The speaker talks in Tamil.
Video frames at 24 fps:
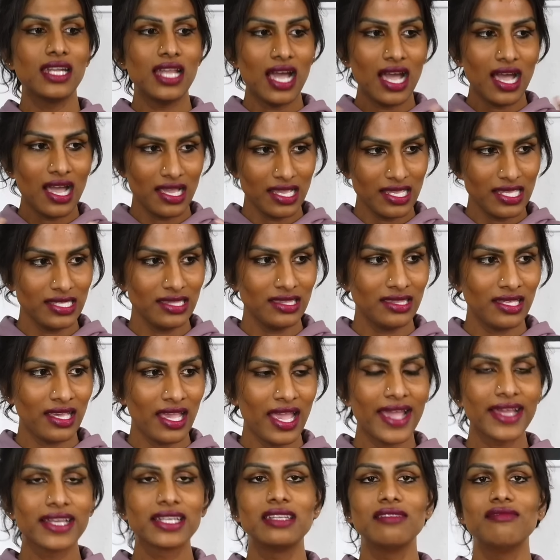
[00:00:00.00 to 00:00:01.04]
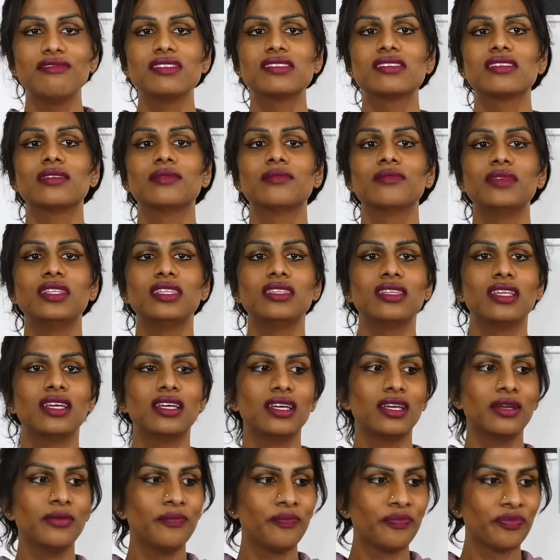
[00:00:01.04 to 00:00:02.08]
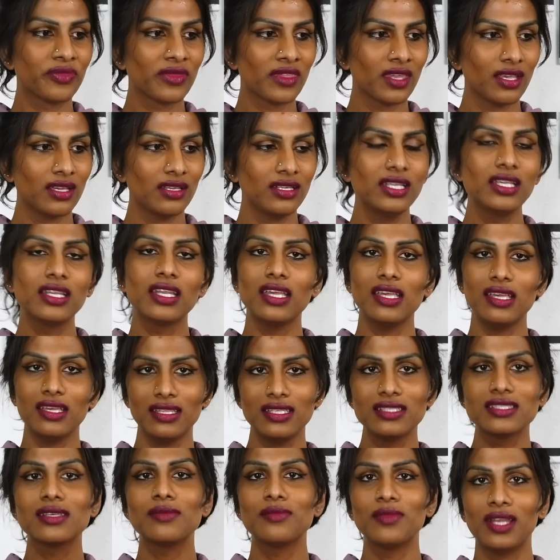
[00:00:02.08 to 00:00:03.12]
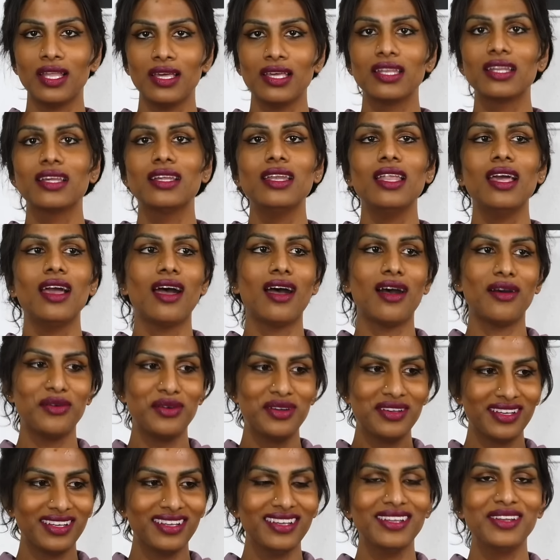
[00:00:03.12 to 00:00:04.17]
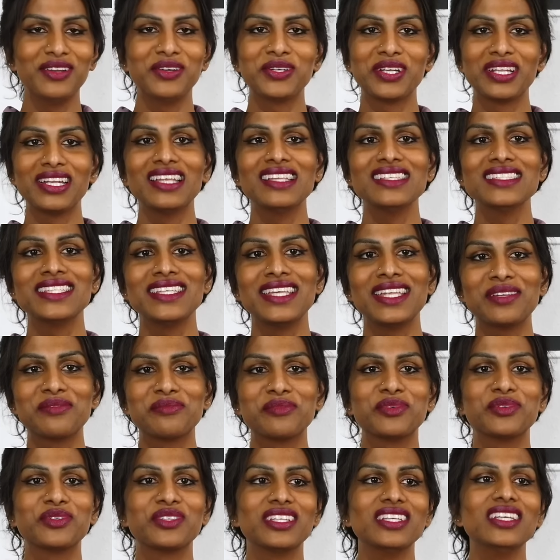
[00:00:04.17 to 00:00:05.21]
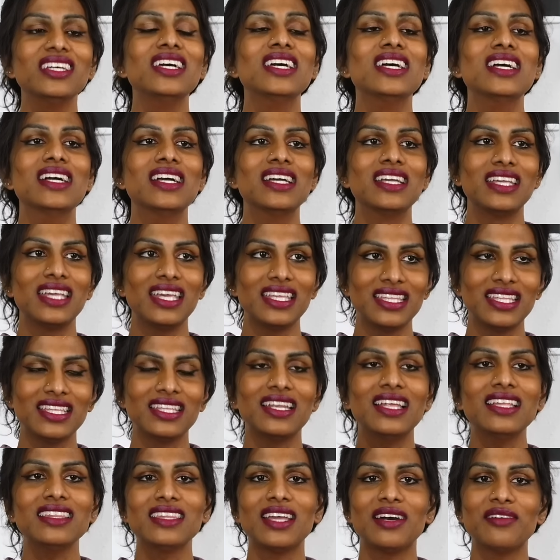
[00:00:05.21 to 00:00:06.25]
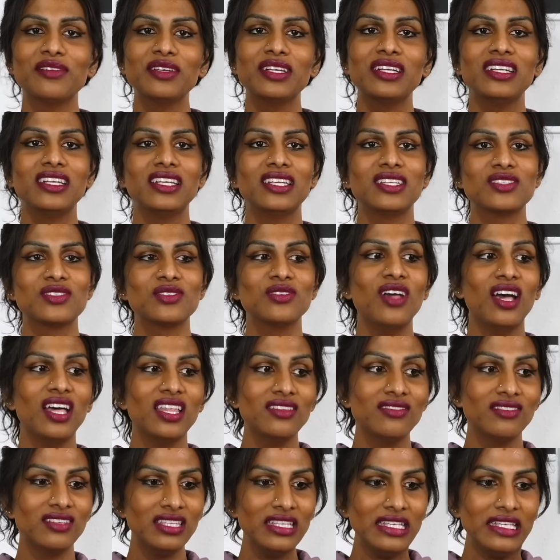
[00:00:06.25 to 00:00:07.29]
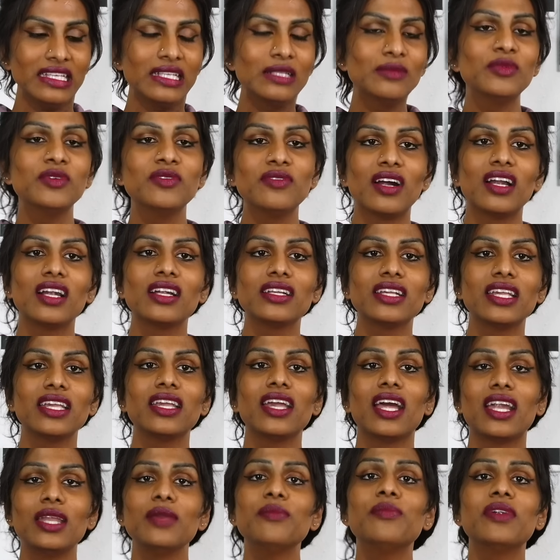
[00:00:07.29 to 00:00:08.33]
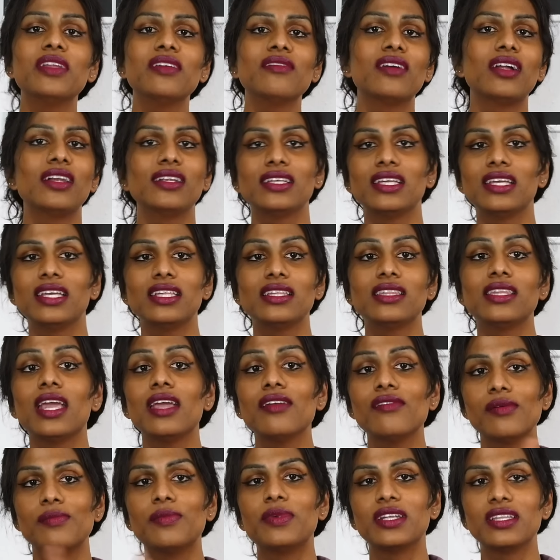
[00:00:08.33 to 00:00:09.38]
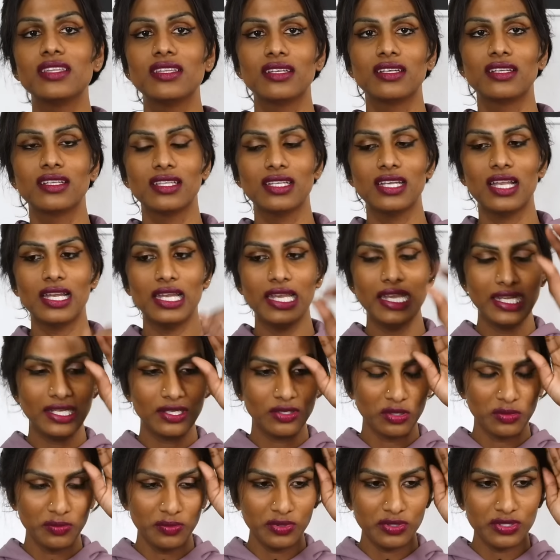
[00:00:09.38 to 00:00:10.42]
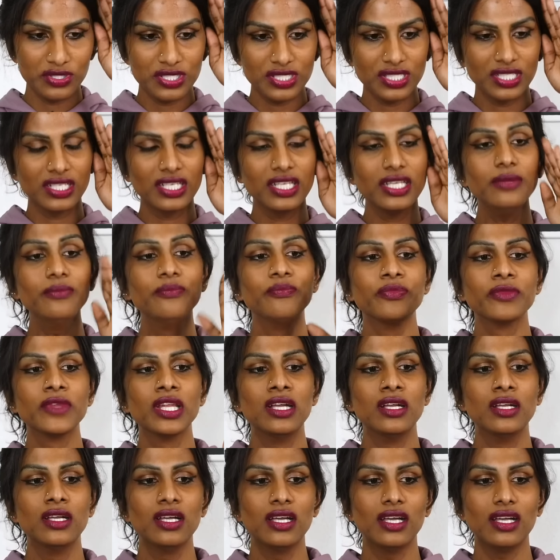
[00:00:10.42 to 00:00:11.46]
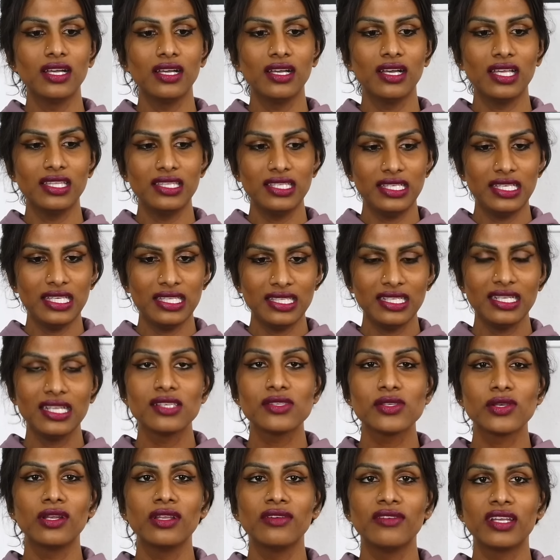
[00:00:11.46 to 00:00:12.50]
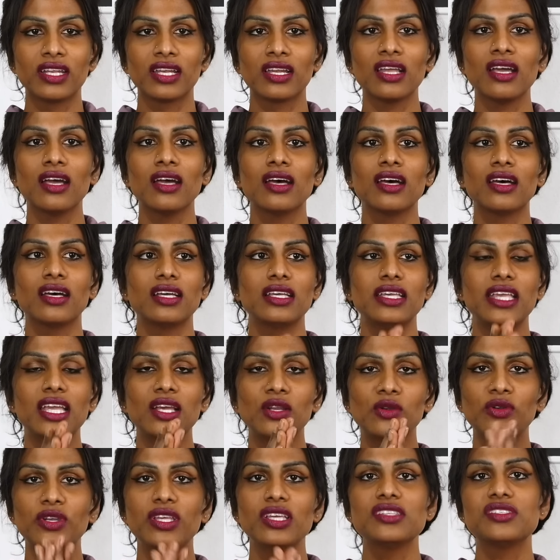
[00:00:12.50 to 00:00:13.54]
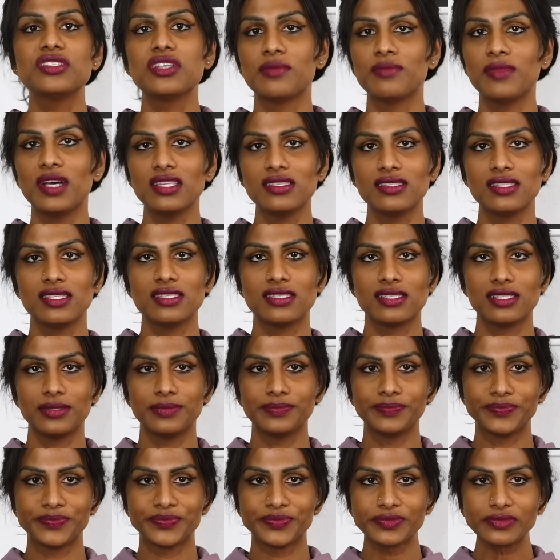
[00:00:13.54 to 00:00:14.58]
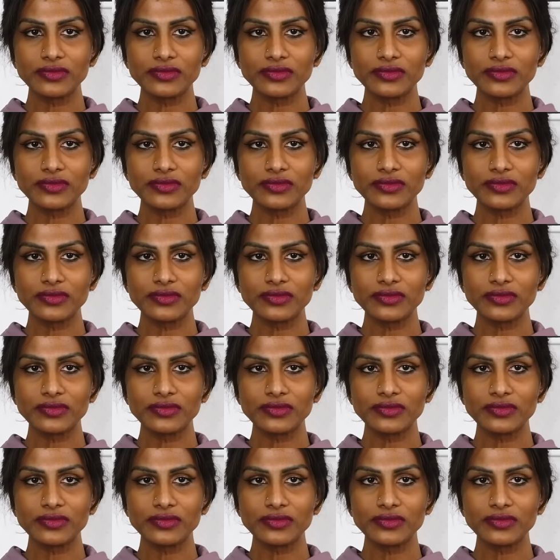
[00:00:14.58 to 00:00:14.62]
நான் இந்த ஆக்டிவிசம் இந்த நிறைய இசமெல்லாம் இருக்குல்ல அவங்களோடலாம் சேரும்போது எது எதெல்லாம் தவறுன்னு நினச்சின்னா அது வந்து இயல்பு வாழ்க்கைக்கு அடிப்படை வாழ்க்கைக்கு தேவைப்படுதுன்றதை நான் லேட்டரான் புரிஞ்சுக்கிட்டேன் அது எதை நான் சொல்ல வரேன்னா எங்களுடைய ஜமாத் சிஸ்டம்